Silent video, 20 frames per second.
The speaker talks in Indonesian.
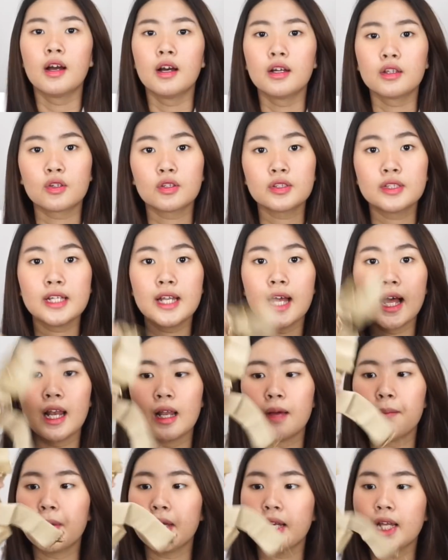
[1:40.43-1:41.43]
terus di
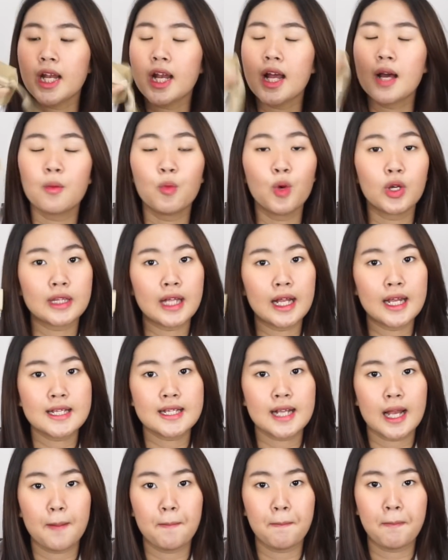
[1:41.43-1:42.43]
dalam ini ada buat tali
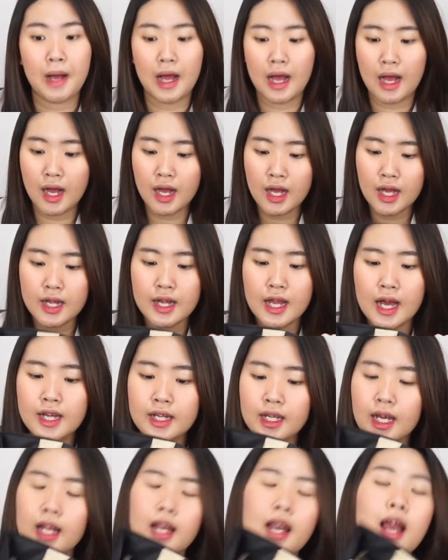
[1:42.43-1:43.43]
selempang dan
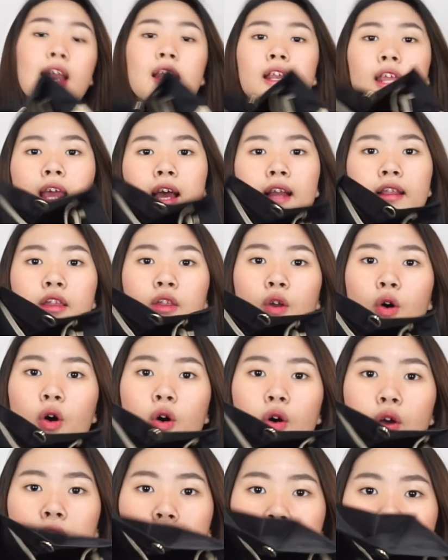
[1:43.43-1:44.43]
kalian lihat
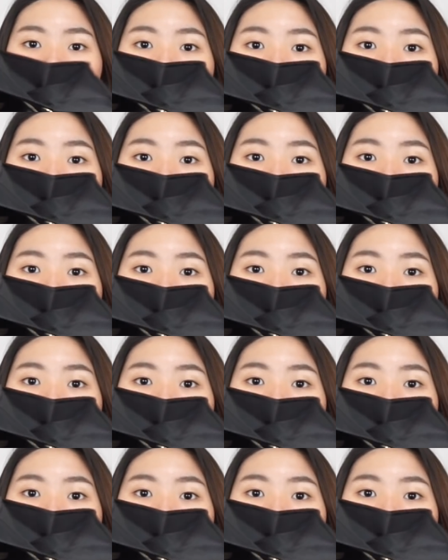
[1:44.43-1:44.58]
dong ini di